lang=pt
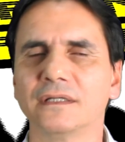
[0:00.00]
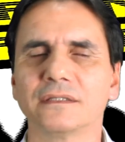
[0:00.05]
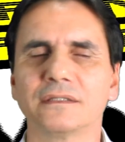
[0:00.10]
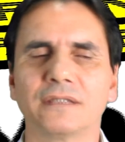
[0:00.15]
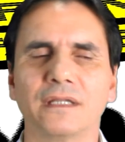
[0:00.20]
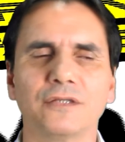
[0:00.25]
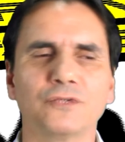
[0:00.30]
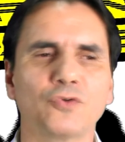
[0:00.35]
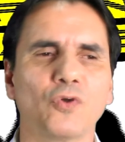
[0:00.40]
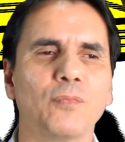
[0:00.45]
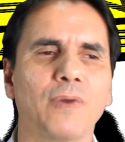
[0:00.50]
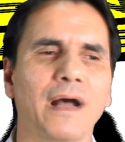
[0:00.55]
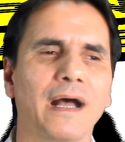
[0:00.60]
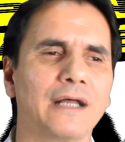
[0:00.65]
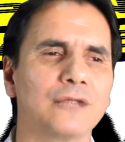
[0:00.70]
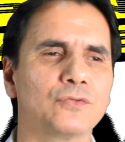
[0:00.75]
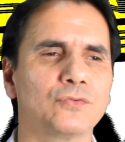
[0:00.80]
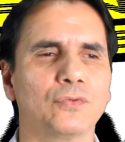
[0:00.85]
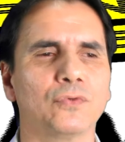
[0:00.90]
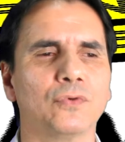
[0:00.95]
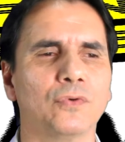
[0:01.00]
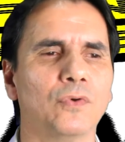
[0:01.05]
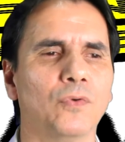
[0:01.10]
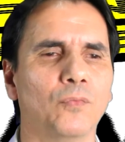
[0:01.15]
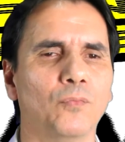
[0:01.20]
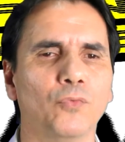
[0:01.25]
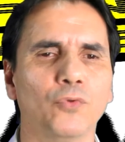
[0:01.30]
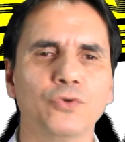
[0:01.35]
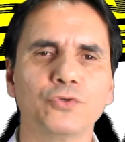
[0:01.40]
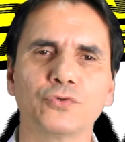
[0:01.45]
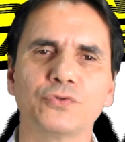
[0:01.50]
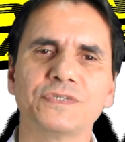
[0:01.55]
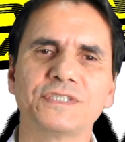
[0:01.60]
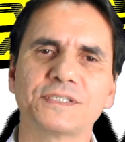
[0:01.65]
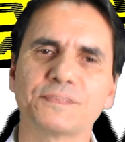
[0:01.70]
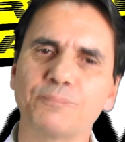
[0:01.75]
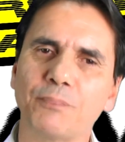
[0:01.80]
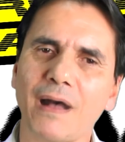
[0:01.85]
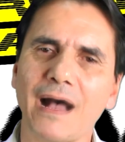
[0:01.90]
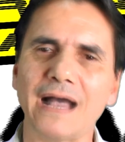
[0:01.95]
tem tomado muito
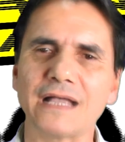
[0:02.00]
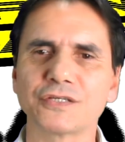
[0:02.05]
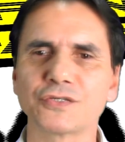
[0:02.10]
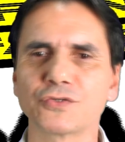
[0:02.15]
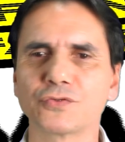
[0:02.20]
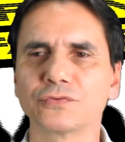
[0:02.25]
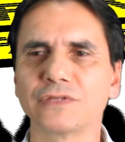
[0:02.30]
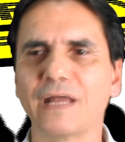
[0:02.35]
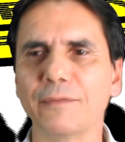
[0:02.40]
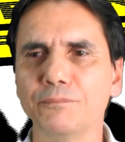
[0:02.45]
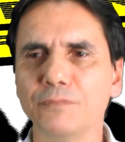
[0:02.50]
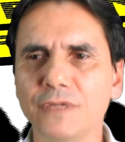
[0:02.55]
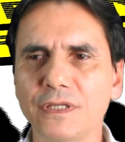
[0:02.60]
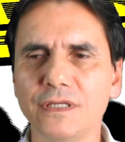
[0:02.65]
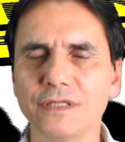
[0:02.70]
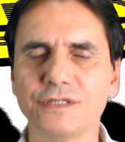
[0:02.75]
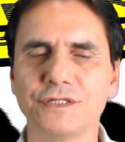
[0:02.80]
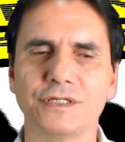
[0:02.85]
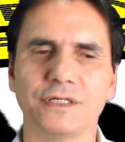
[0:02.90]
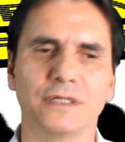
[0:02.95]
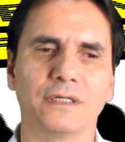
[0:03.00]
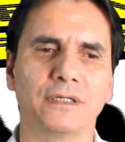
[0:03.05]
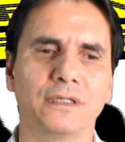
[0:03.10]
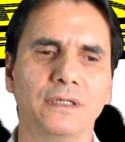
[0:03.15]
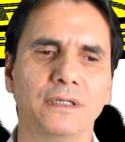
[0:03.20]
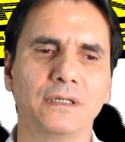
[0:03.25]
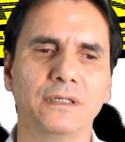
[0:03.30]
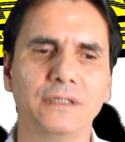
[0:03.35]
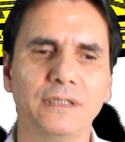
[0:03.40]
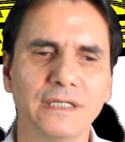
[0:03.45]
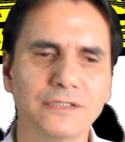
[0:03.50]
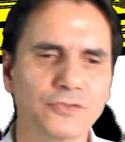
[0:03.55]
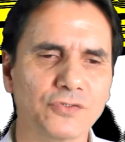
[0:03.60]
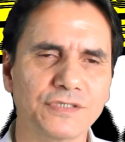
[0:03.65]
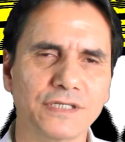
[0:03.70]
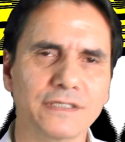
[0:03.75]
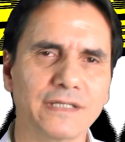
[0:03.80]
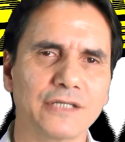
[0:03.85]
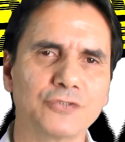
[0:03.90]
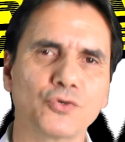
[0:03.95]
espaço da mídia e a
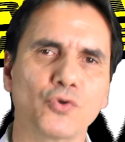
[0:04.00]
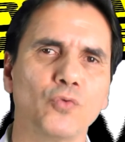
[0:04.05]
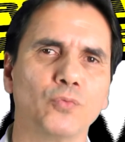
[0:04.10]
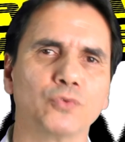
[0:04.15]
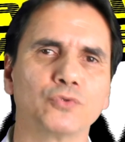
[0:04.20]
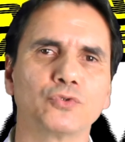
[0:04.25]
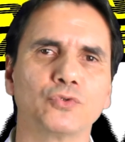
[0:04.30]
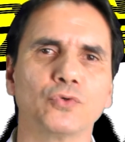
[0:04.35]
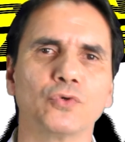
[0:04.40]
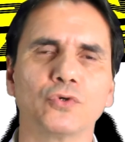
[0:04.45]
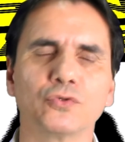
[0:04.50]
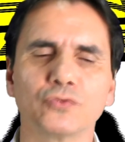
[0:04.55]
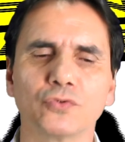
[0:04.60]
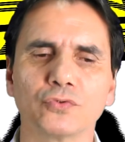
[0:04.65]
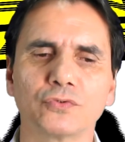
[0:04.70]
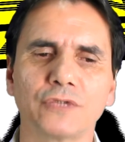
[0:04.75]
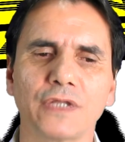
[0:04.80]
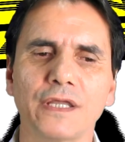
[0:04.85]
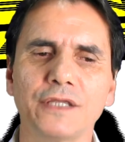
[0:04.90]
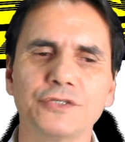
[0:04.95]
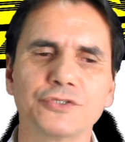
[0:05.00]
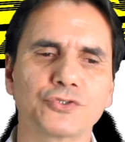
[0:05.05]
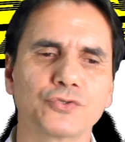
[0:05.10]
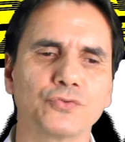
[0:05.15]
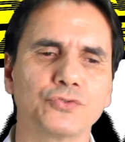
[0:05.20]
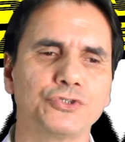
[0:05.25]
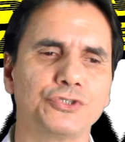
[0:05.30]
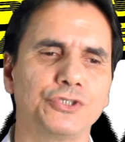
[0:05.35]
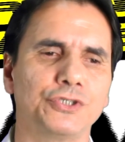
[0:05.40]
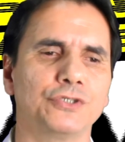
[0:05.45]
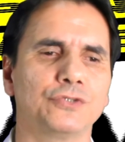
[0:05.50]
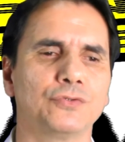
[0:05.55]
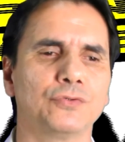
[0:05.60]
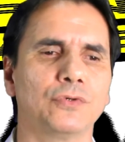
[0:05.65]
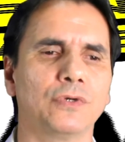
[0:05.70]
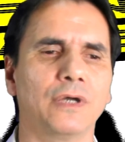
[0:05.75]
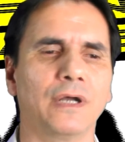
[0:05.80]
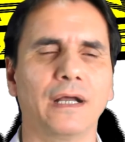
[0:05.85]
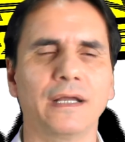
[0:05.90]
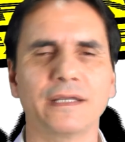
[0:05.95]
sociedade como um todo tem
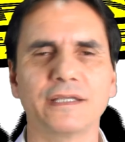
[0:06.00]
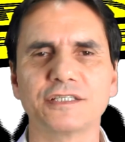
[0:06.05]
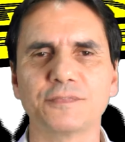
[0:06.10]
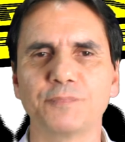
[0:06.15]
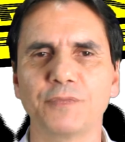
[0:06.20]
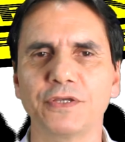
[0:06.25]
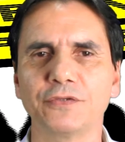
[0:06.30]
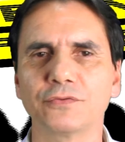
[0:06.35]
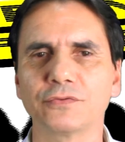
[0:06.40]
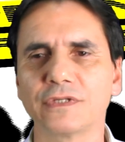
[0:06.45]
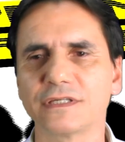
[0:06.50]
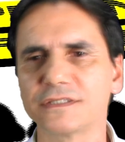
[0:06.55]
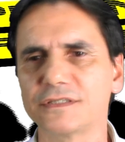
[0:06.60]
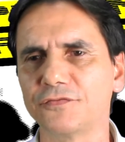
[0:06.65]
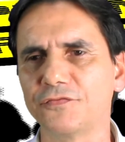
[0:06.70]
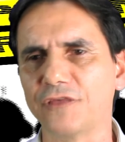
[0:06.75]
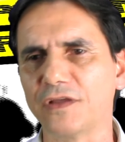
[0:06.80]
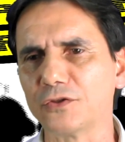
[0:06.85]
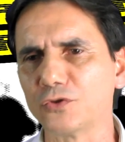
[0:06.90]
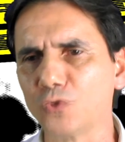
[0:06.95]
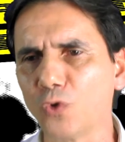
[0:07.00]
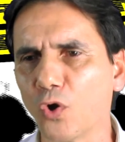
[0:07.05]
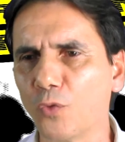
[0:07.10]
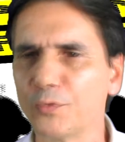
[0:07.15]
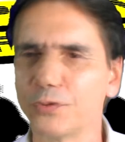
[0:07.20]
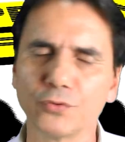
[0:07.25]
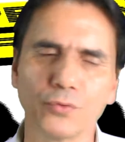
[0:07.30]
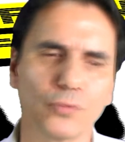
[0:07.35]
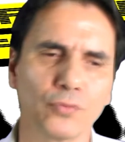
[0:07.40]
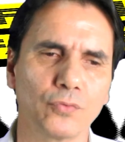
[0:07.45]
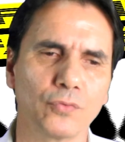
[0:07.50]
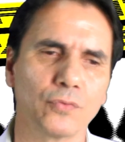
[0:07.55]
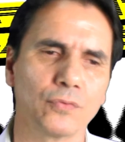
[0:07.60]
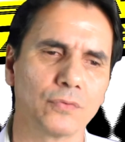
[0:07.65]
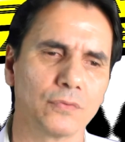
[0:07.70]
discutido a respeito desse fenômeno